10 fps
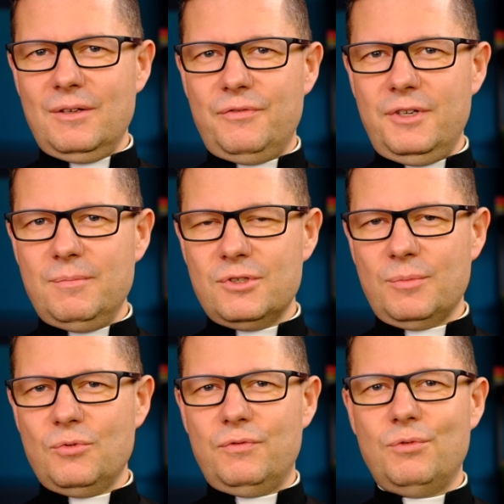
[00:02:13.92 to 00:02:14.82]
Film
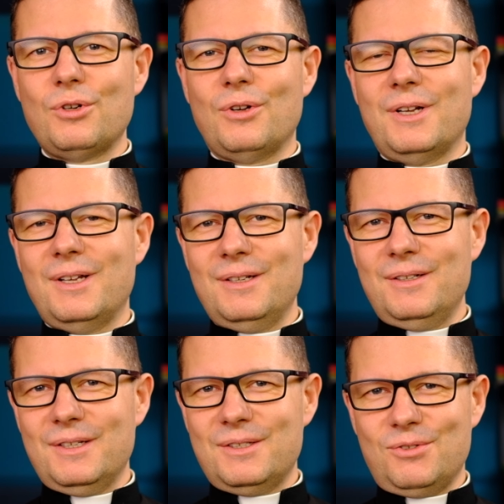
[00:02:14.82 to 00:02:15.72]
zrobił furorę,
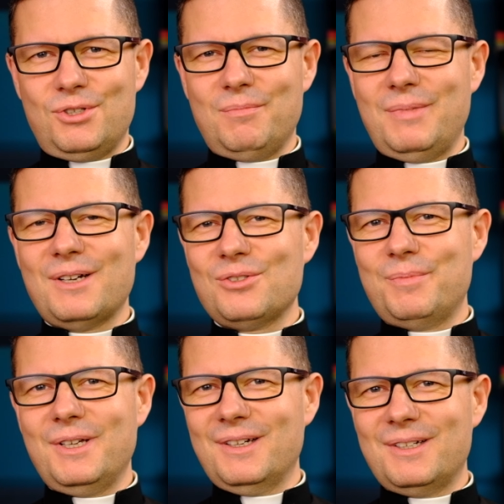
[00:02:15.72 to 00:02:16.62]
jest wreszcie bardzo
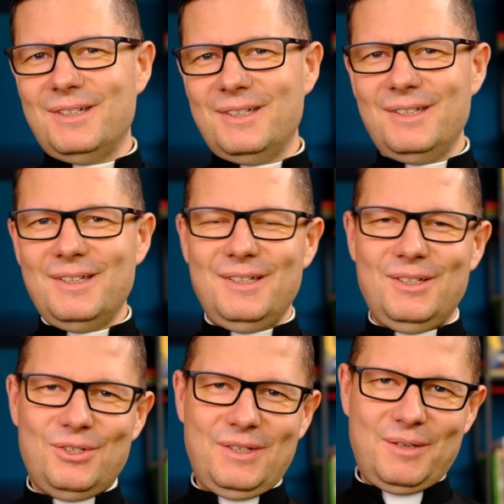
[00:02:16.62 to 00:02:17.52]
piękny,
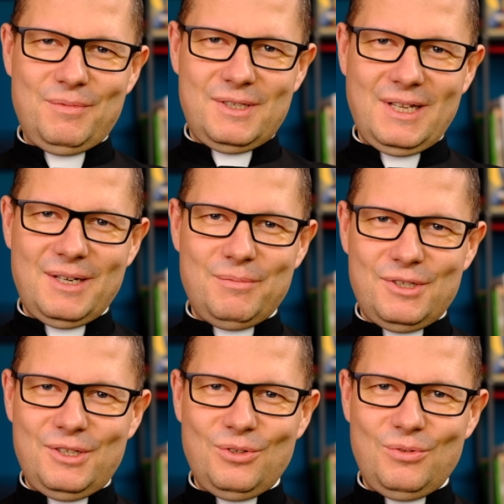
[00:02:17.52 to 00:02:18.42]
jeszcze w takim starym
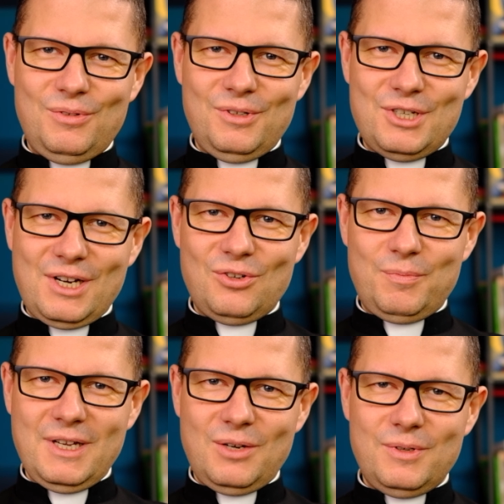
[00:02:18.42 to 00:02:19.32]
stylu,
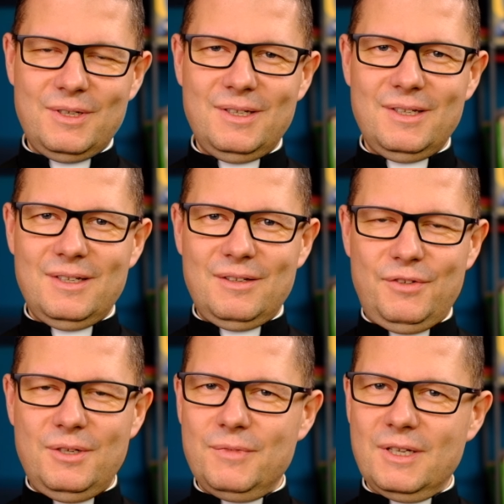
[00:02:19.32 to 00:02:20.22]
czarno-biały,
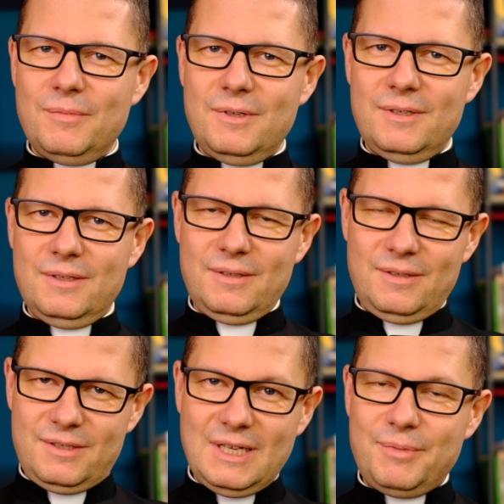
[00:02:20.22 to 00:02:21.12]
film niemy
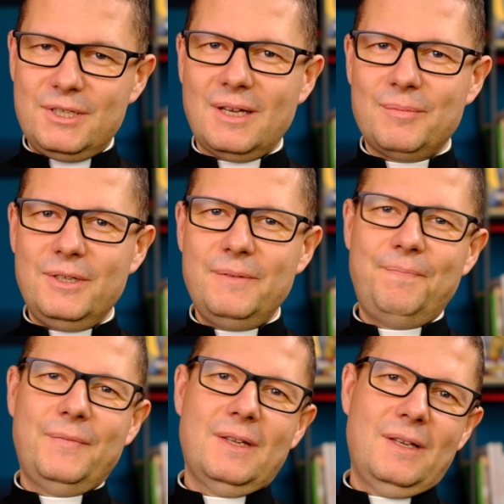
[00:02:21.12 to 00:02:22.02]
z napisami.
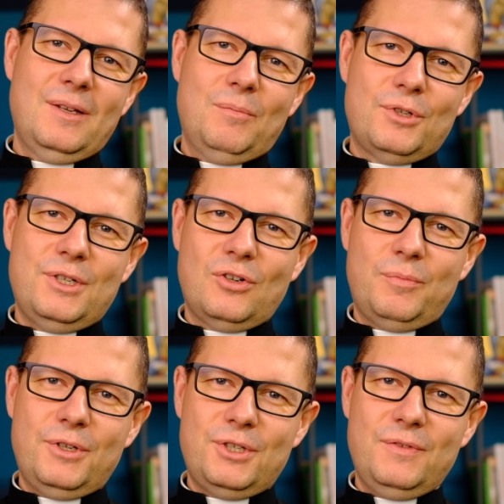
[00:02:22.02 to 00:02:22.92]
Można go
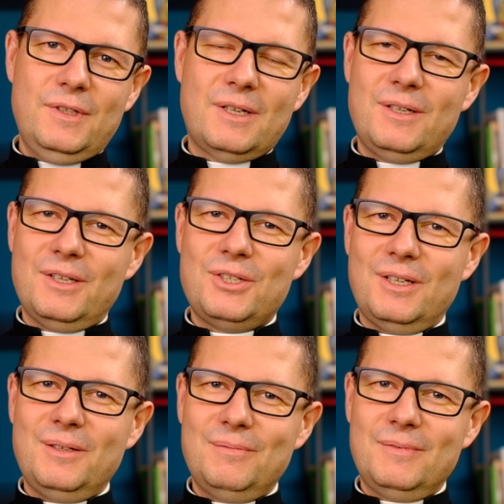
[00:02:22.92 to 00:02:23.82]
obejrzeć w internecie.